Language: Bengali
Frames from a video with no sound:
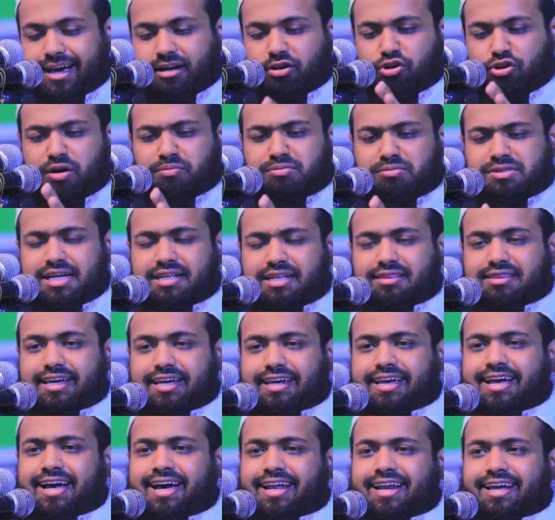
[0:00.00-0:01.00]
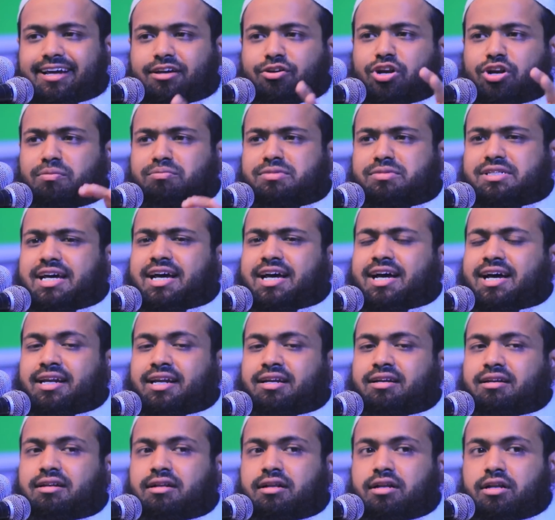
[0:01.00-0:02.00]
এক রমজান থেকে আরেক রমজান
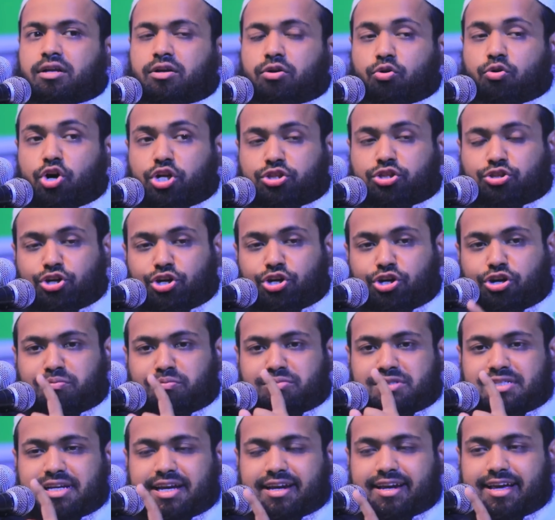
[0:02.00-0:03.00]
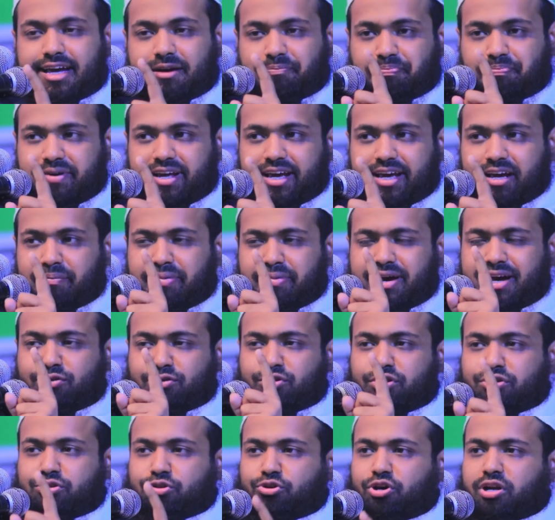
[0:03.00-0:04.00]
গত রমজানে আপনি
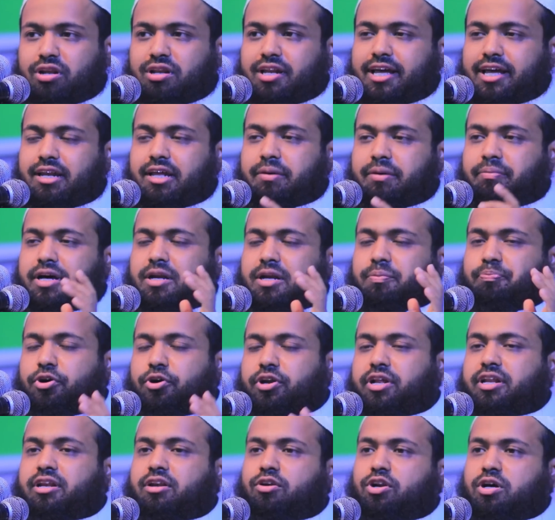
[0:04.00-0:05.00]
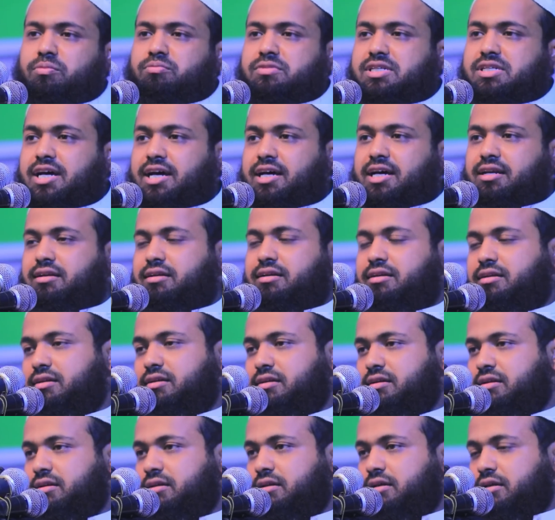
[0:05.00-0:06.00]
আবাদত করলেন এবার পরের রমজান
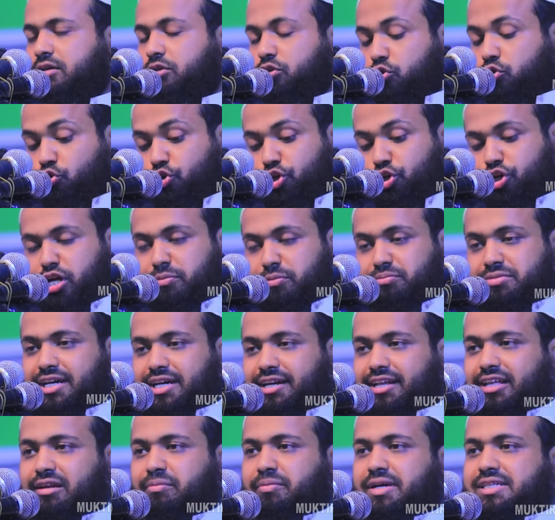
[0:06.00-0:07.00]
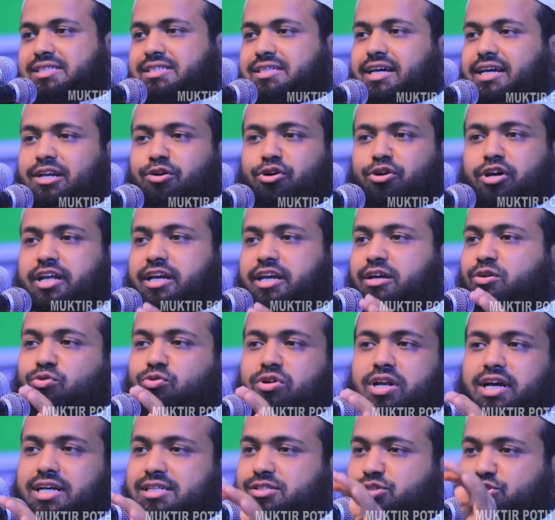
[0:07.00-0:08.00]
দুই রমজানের মাঝখানে অনেক
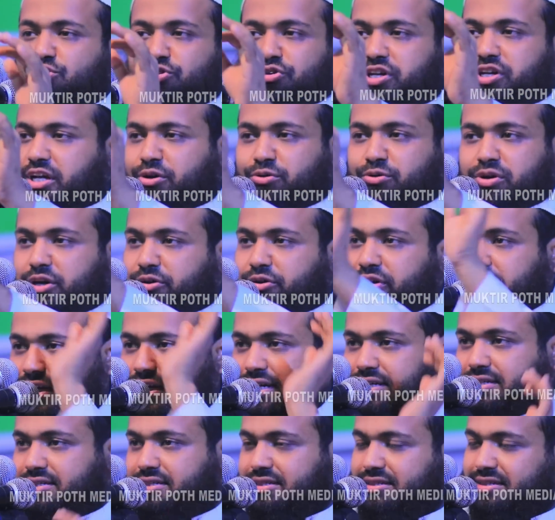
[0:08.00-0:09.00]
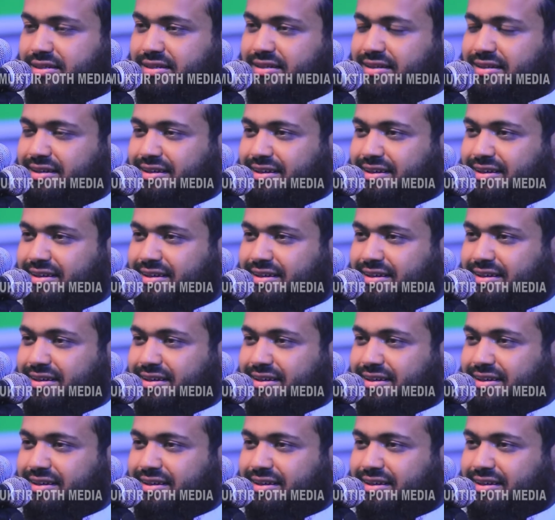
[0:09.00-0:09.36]
গুলা সগিরা হয়ে গেছে